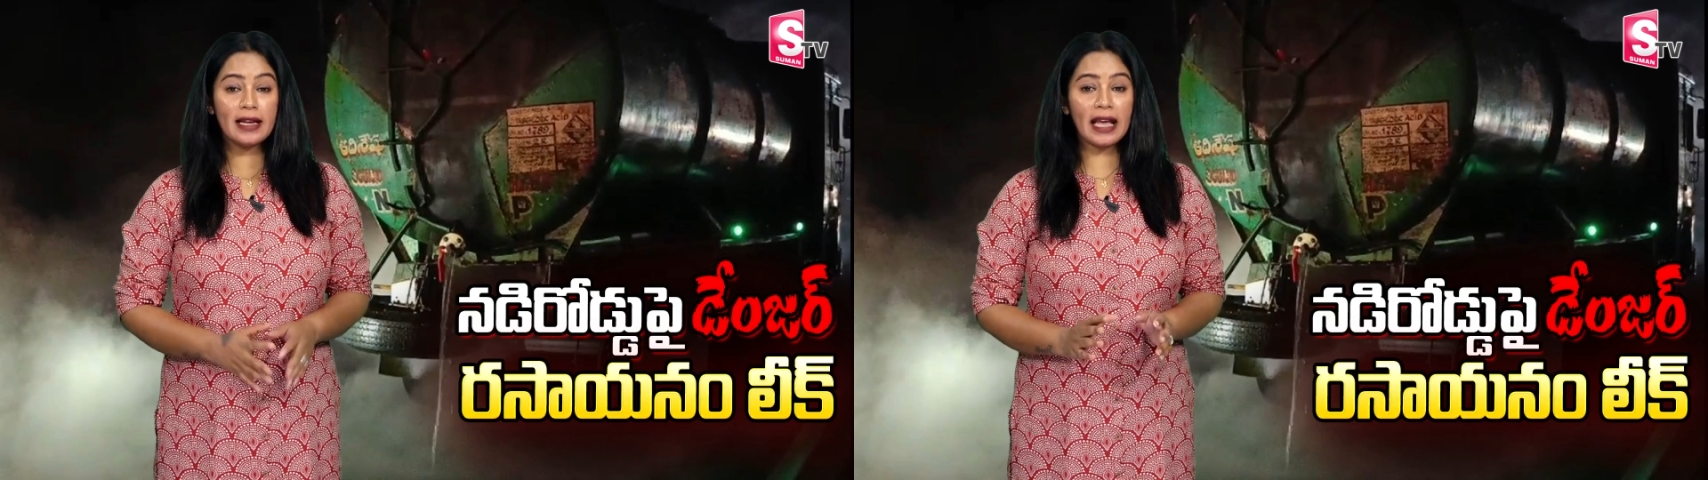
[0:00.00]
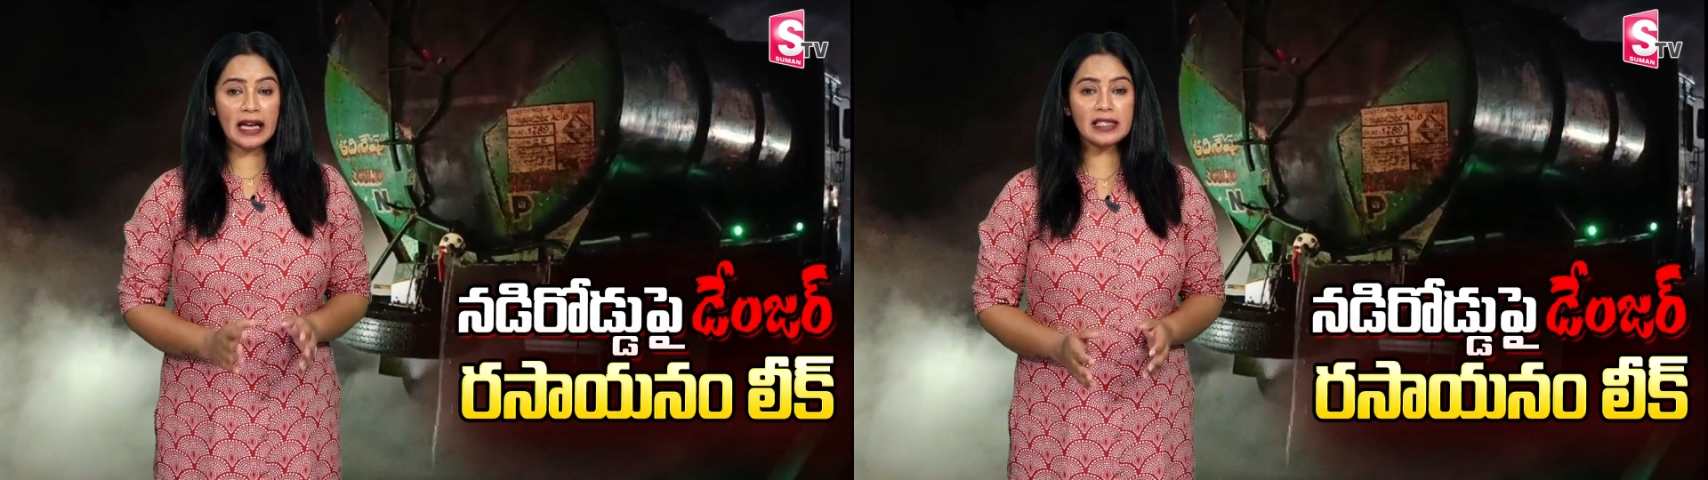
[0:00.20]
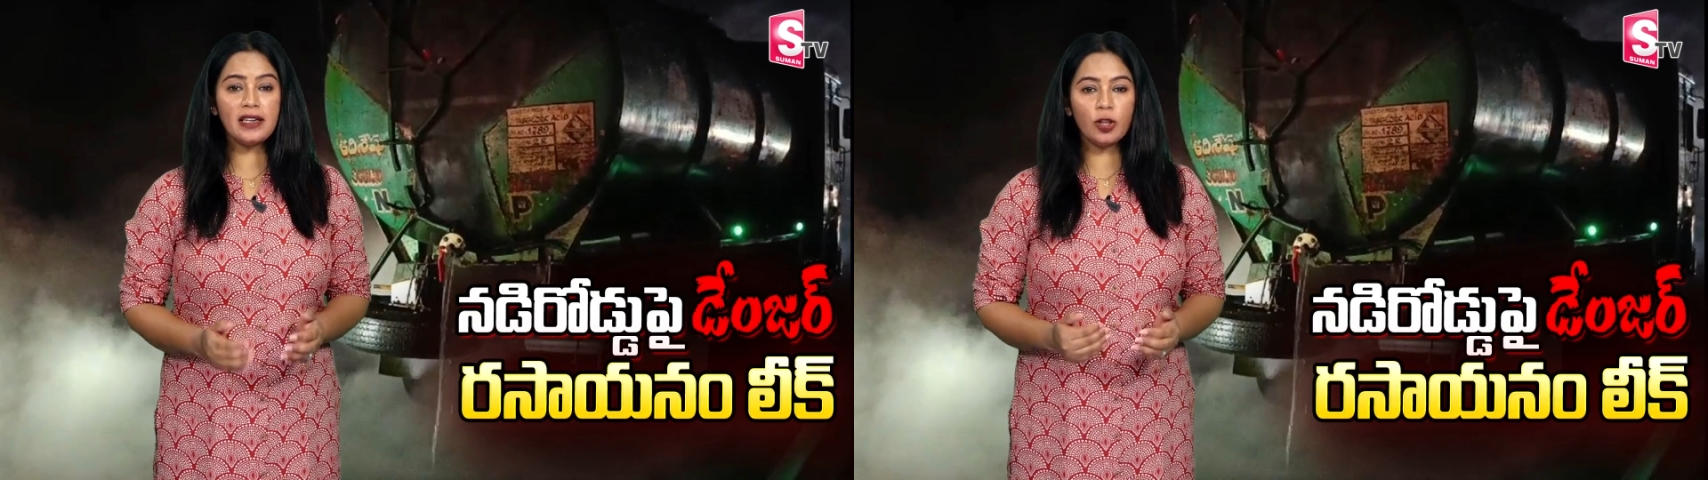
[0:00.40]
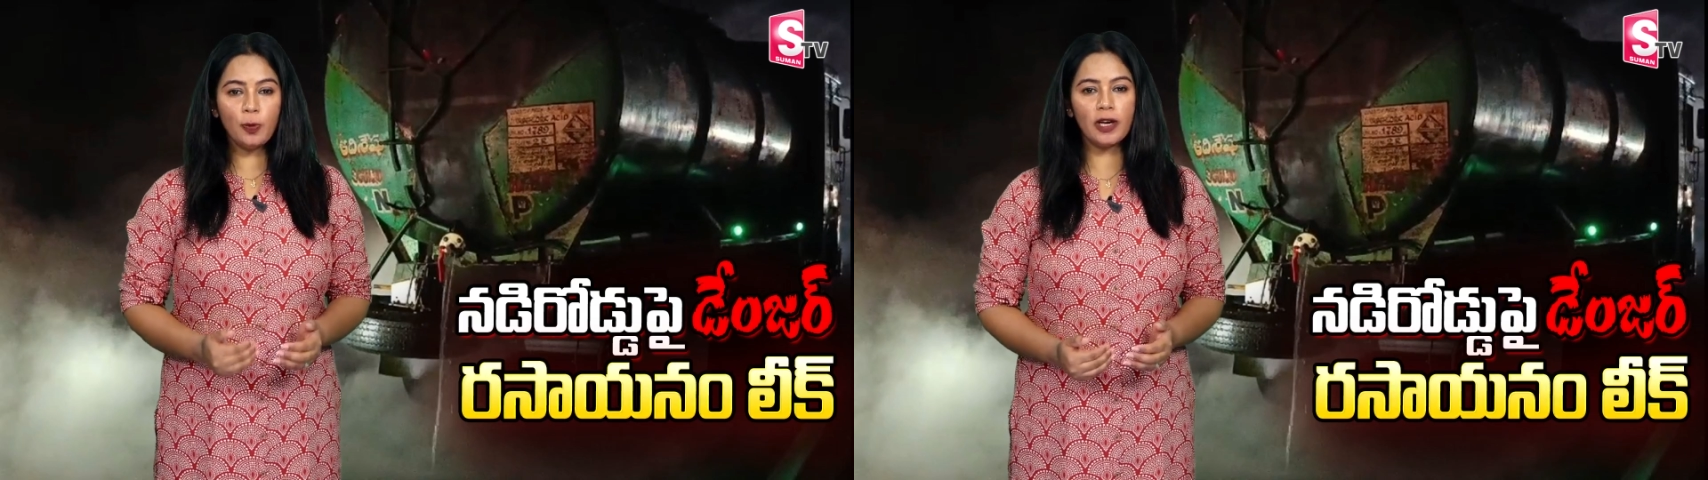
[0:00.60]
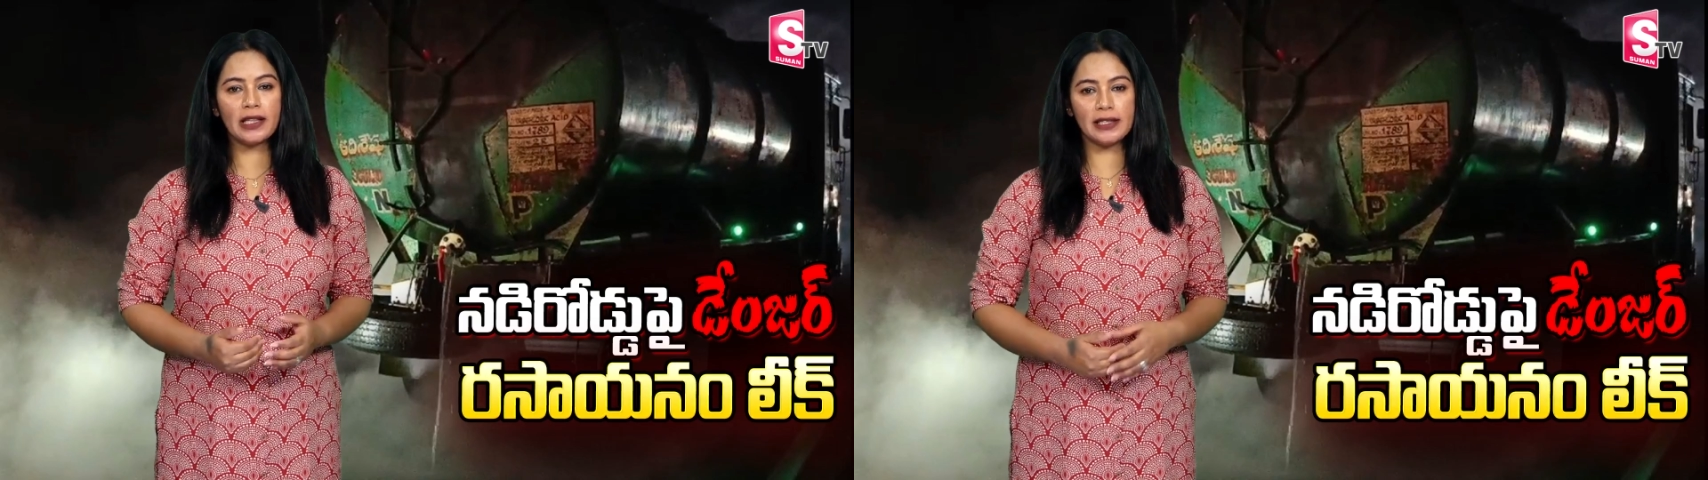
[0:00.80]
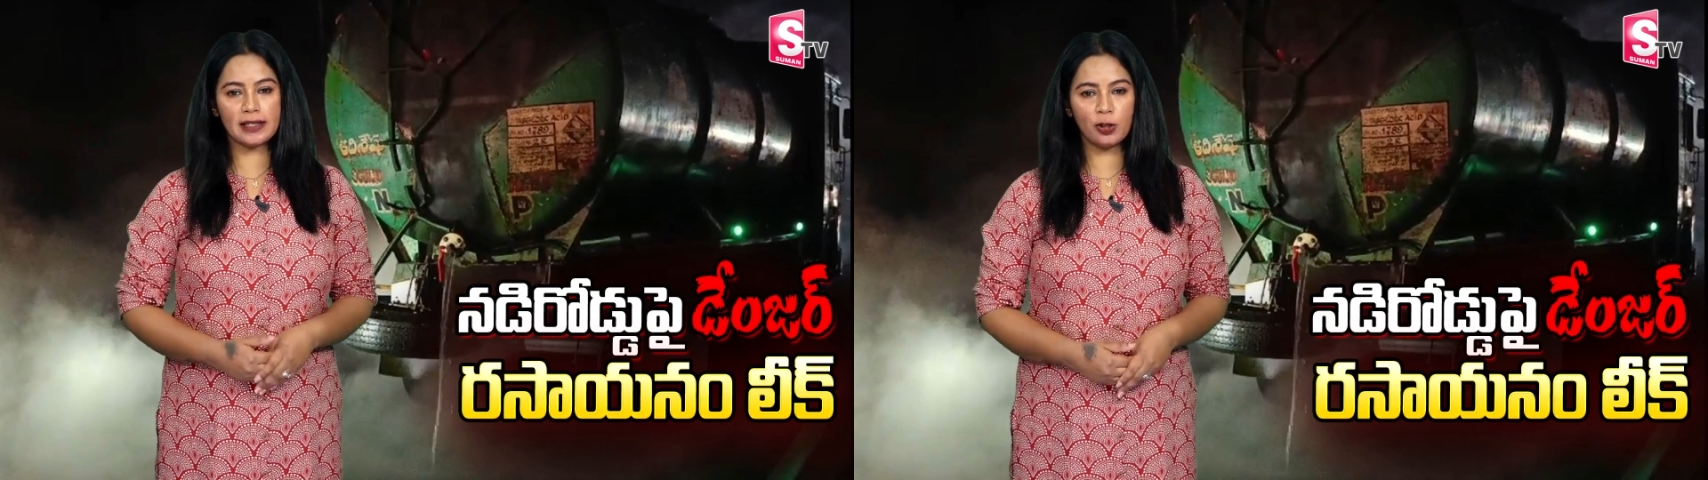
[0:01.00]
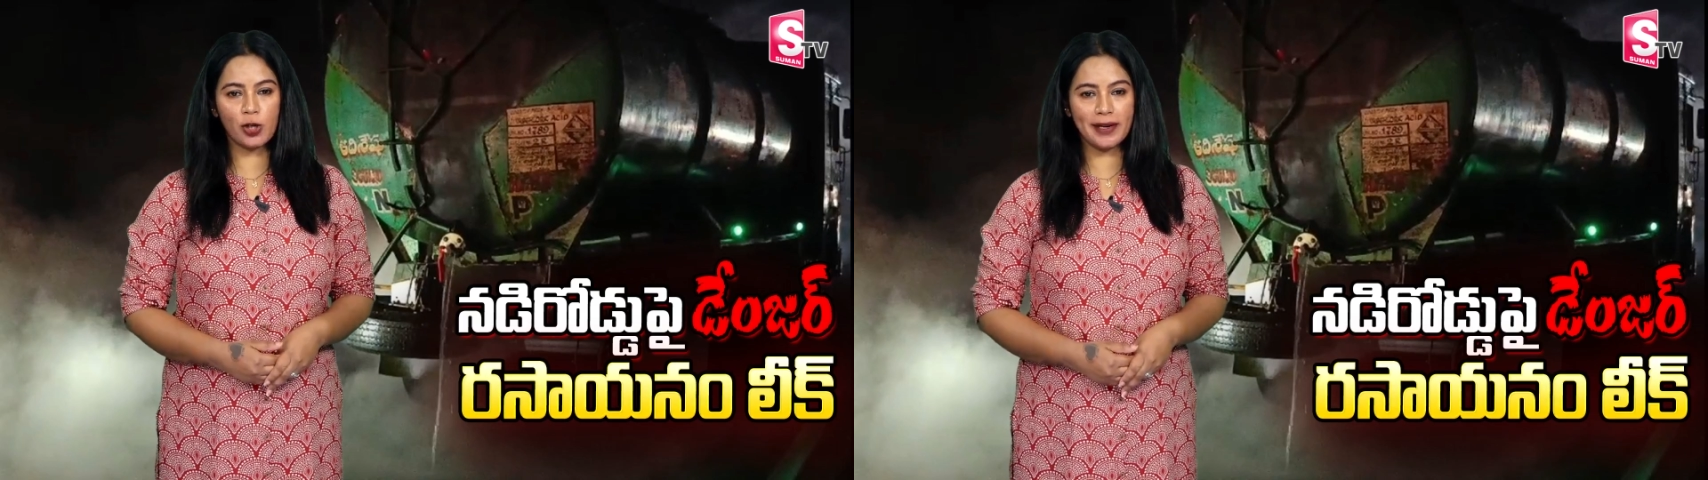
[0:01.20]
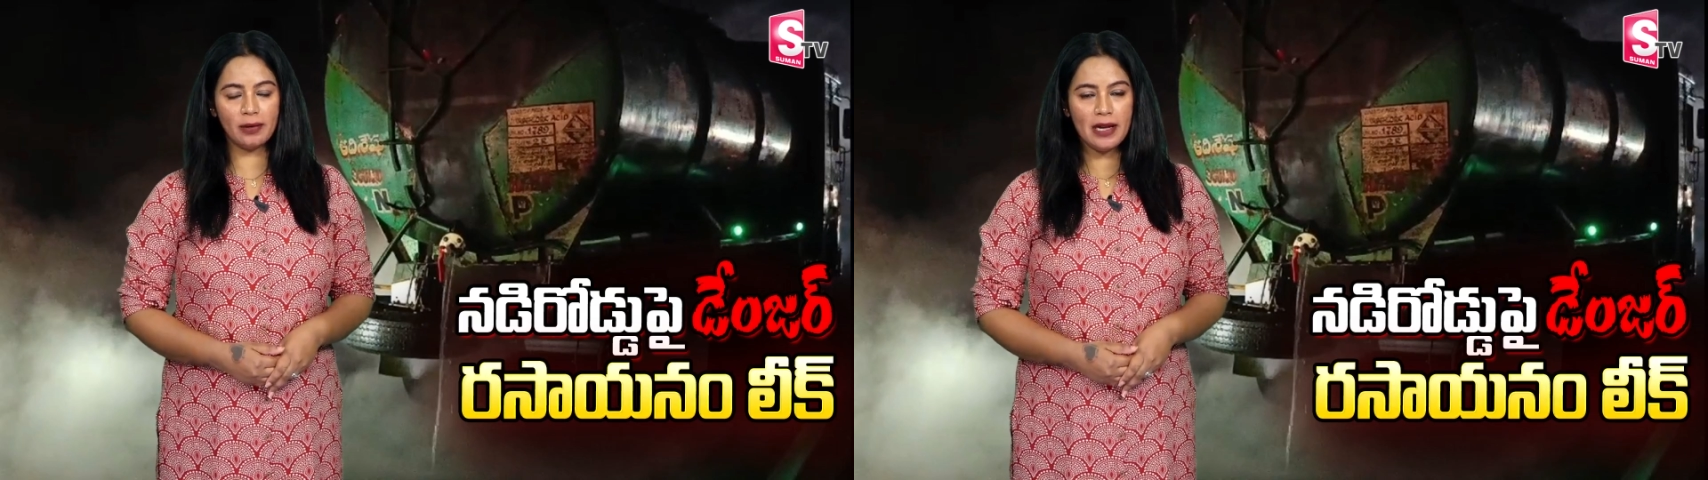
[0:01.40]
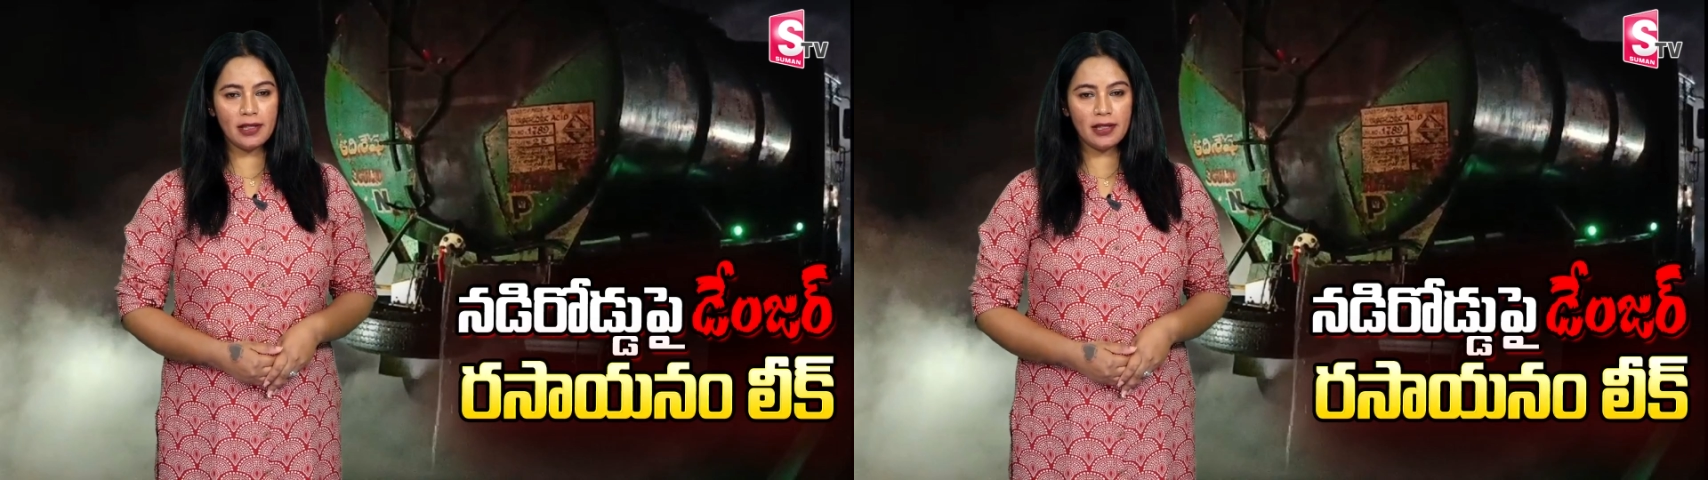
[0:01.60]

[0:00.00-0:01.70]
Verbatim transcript: గ్యాస్ ను అదుపులోకి తీసుకొచ్చారు